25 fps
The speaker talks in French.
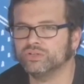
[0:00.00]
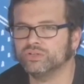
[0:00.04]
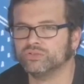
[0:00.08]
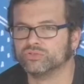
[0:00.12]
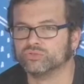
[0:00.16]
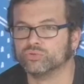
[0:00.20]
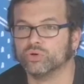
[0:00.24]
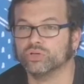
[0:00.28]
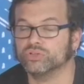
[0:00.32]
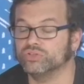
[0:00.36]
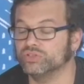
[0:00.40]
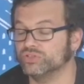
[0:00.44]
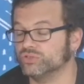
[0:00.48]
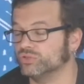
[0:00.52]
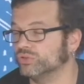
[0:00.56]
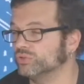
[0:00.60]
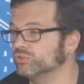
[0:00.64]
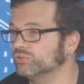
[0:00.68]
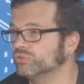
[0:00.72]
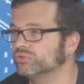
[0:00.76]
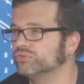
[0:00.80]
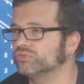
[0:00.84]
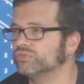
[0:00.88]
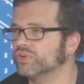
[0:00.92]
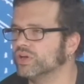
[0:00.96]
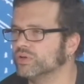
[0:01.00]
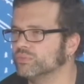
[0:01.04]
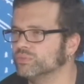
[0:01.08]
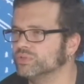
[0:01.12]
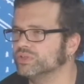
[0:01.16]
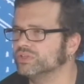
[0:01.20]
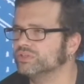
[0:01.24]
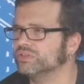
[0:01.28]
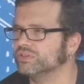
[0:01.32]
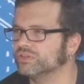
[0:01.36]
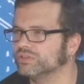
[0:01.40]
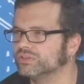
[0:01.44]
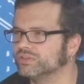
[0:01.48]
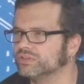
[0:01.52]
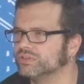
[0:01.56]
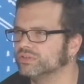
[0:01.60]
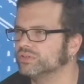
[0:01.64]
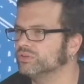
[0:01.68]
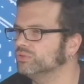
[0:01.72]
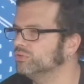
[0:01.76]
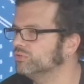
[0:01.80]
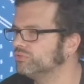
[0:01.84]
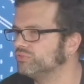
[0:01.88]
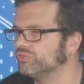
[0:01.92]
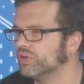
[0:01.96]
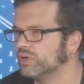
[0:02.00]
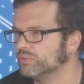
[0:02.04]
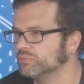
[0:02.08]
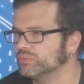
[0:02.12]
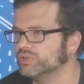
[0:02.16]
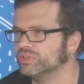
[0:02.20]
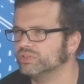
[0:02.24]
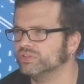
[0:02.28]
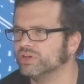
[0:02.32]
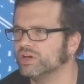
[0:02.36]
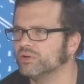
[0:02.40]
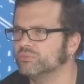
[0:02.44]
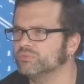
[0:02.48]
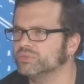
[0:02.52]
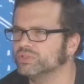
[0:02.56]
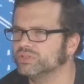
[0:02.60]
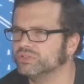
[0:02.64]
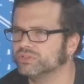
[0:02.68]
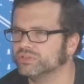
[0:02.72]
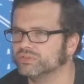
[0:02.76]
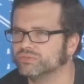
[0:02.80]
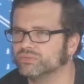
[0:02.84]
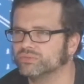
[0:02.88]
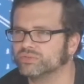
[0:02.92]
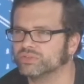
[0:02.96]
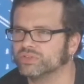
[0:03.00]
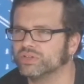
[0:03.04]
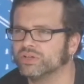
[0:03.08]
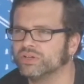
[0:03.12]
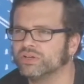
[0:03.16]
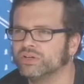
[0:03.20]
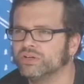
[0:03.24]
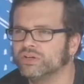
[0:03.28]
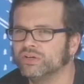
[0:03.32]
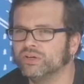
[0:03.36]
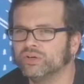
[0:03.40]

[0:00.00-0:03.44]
soit des gens de notre famille, euh, famille, amis et tout ça.